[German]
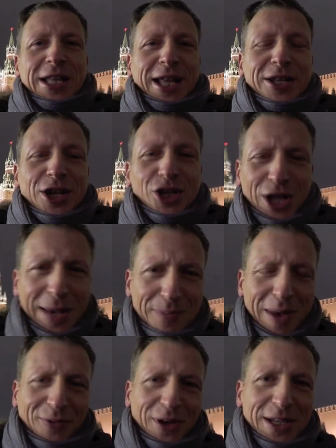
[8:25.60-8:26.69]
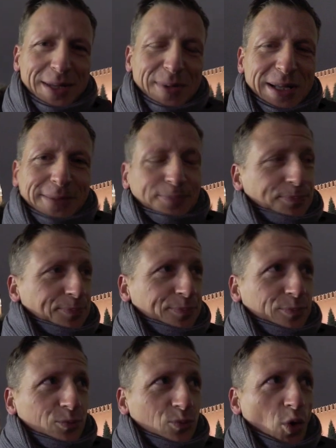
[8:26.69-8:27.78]
dann schreibt mir einfach eine E-Mail
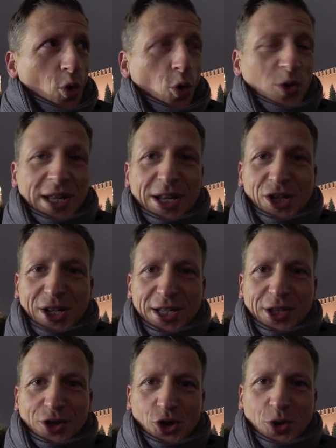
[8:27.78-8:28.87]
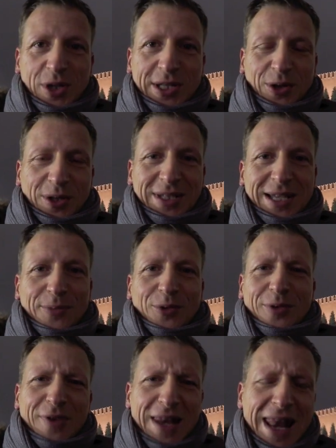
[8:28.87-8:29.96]
und dann erstelle ich dir ein schönes Konzept
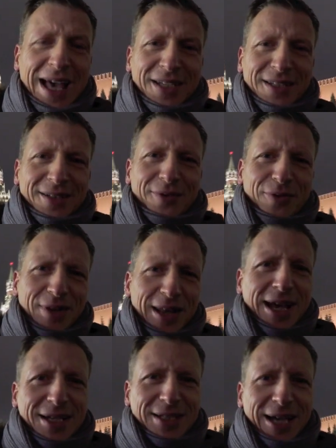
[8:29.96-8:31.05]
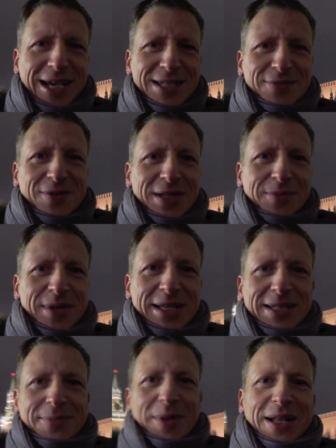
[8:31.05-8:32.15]
und vielleicht, vielleicht reisen wir
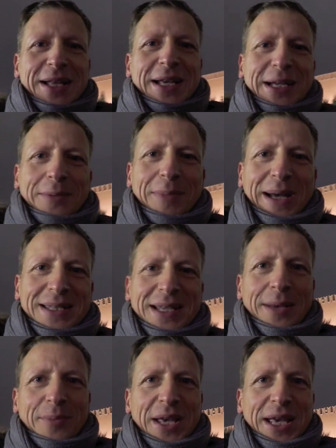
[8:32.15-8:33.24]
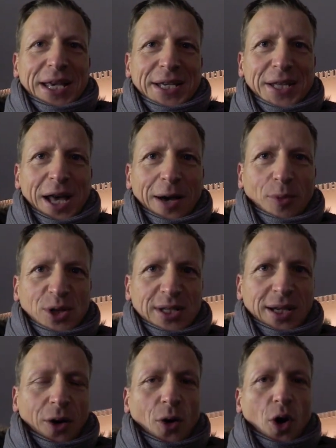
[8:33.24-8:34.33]
demnächst einmal gemeinsam hier nach
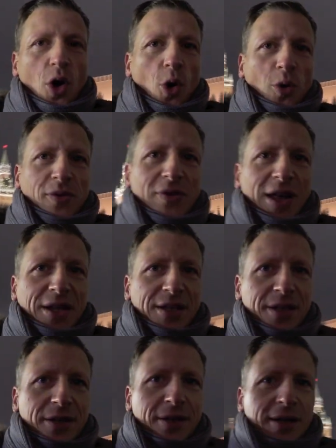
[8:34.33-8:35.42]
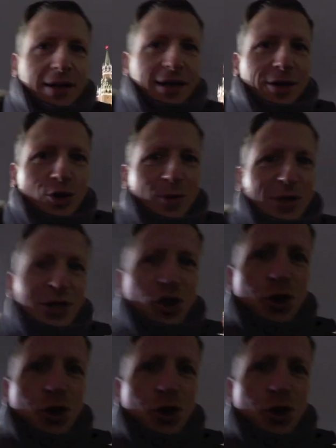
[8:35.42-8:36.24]
Moskau und flanieren über den